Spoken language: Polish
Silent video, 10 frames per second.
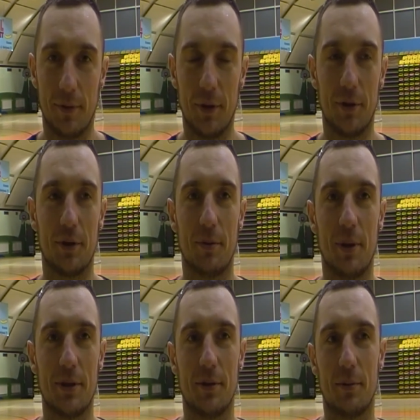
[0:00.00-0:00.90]
w Krośnie
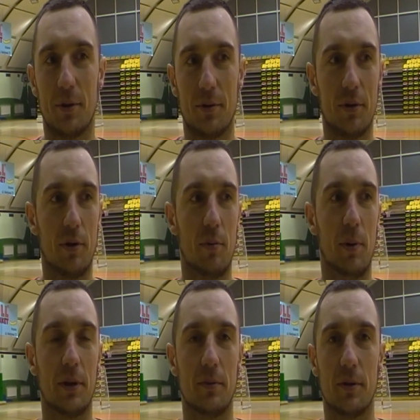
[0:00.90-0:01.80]
się bardzo dobrze czuję,
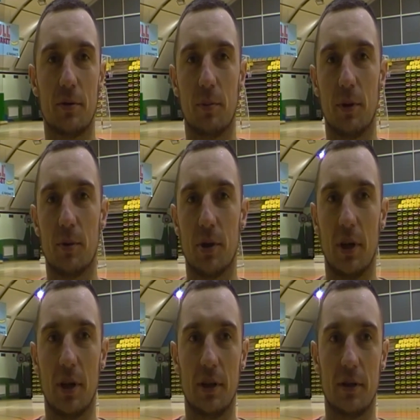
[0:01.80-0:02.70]
chłopaki mnie super
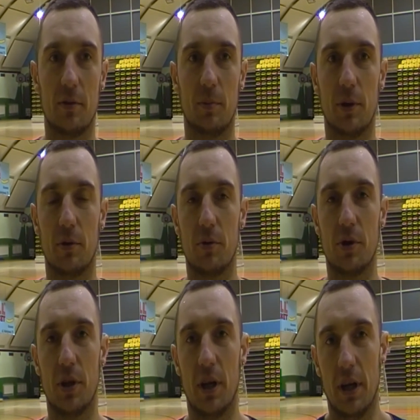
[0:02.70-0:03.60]
przyjęli, jest super
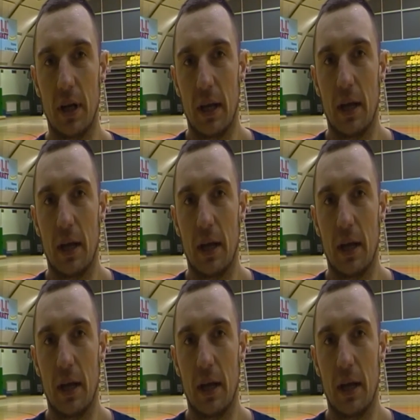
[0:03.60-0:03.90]
drużyna